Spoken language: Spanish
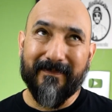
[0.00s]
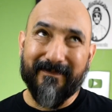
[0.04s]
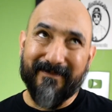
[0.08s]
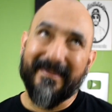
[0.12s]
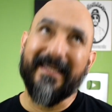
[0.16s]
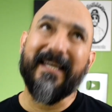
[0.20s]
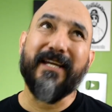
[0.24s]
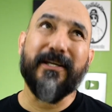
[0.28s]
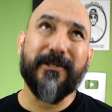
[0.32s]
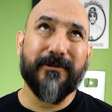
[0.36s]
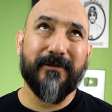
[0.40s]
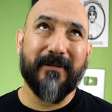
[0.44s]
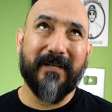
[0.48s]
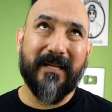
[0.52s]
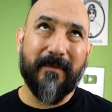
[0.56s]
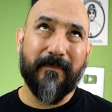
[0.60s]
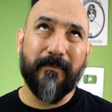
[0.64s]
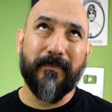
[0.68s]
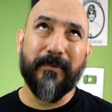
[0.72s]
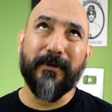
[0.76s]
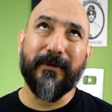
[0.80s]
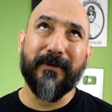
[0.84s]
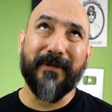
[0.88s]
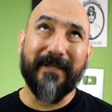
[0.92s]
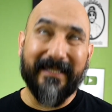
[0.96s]
de hecho
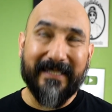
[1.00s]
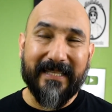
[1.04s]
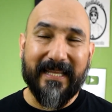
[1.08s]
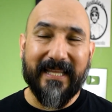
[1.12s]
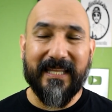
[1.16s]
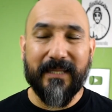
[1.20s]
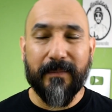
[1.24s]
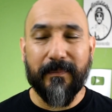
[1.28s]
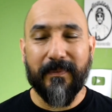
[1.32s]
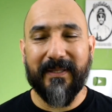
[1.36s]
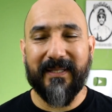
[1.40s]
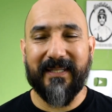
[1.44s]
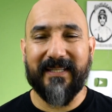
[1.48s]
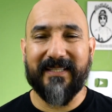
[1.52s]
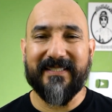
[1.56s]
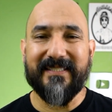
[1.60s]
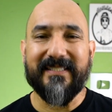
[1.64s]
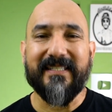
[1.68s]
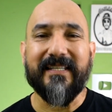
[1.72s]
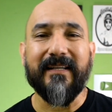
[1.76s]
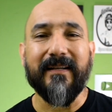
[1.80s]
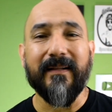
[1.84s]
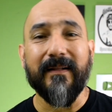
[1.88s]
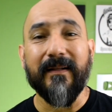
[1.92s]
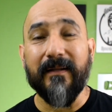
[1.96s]
la prioridad debe de
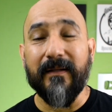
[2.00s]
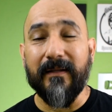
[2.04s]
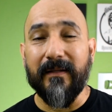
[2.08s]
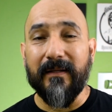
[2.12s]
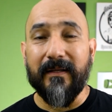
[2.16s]
ser